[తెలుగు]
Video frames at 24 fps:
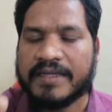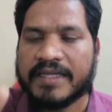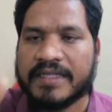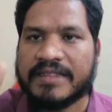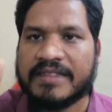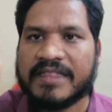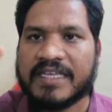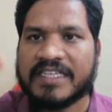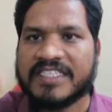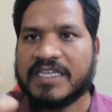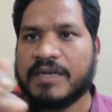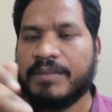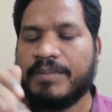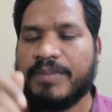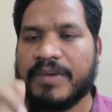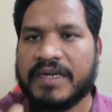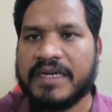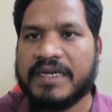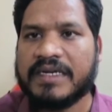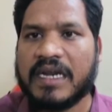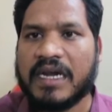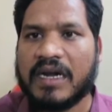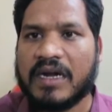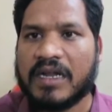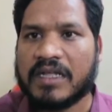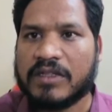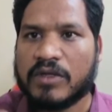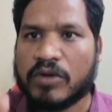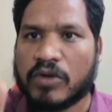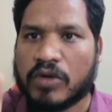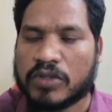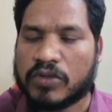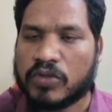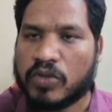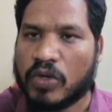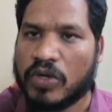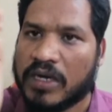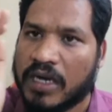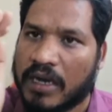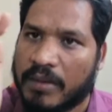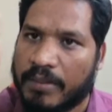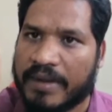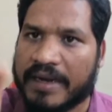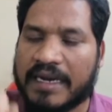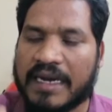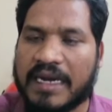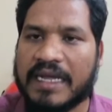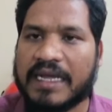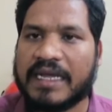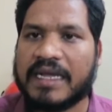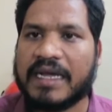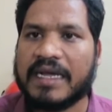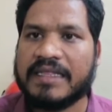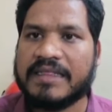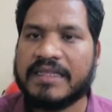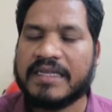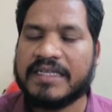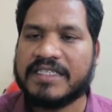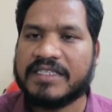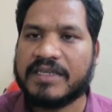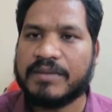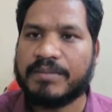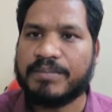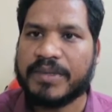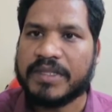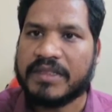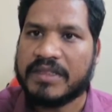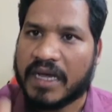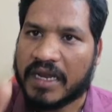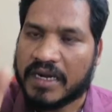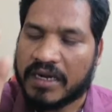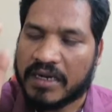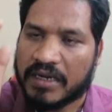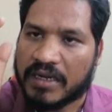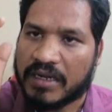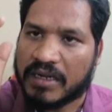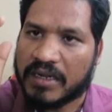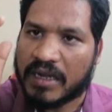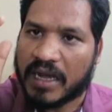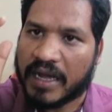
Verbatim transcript: ఎంత చెప్పిన ఇంటిలో ఒక దొంగ బర్రె లెక్క అయిందని చెప్పి దాన్ని